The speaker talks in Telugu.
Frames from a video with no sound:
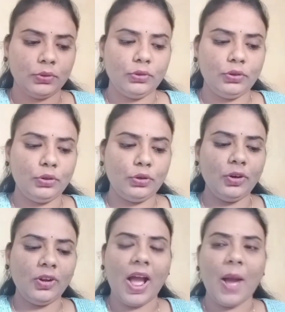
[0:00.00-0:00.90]

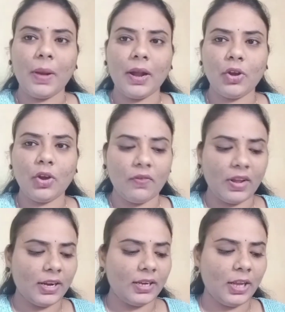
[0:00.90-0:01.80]
జుట్టును
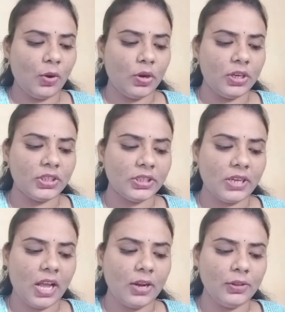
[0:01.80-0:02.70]
కాపాడుకోవాలంటే కొన్ని
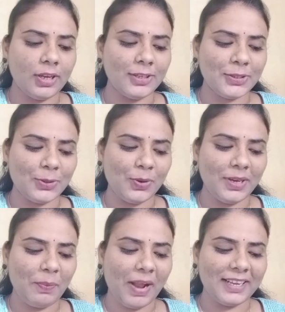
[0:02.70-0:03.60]
చిట్కాలు
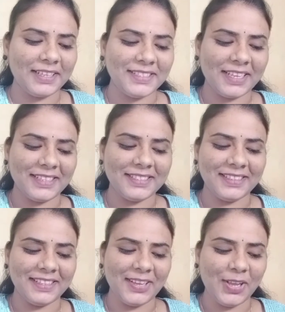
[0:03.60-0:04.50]
తెలుసుకొని
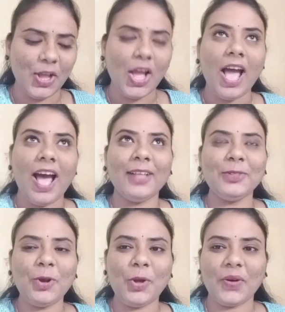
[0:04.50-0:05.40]
పాటించాల్సిందే
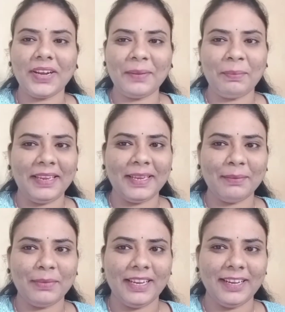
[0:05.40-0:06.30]
అందులో ఒకటి
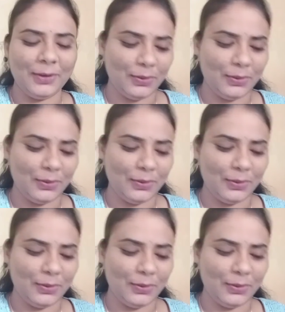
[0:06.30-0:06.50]
బియ్యం నీళ్ళు